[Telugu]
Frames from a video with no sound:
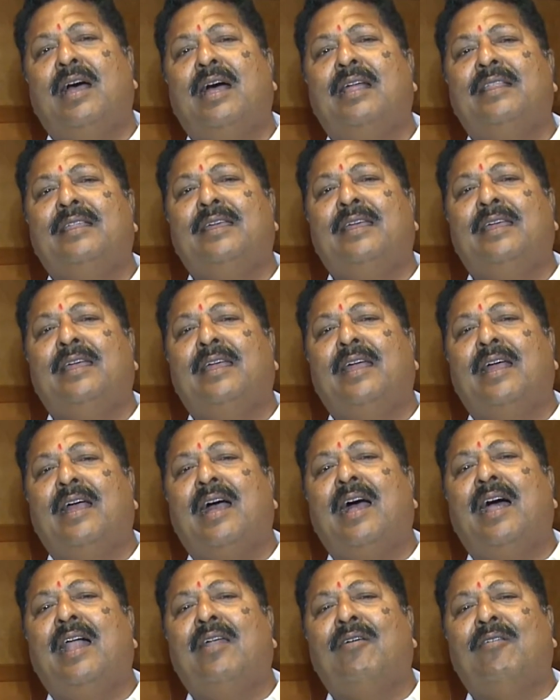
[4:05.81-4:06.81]
అది
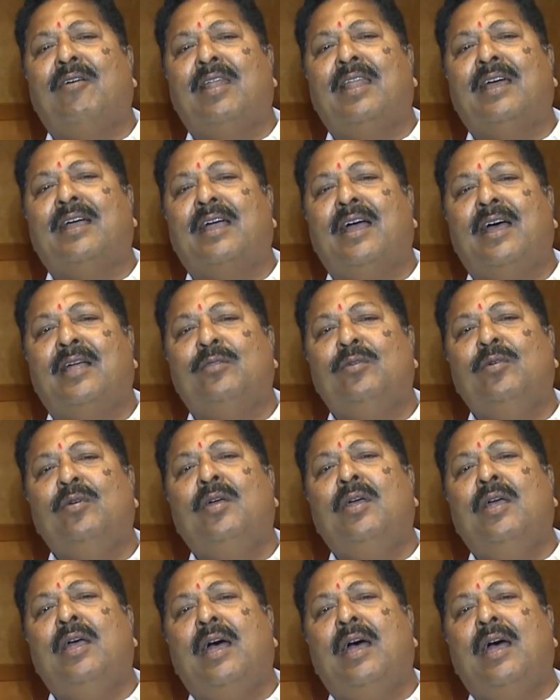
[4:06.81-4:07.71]
వాళ్ళ వల్ల కాదు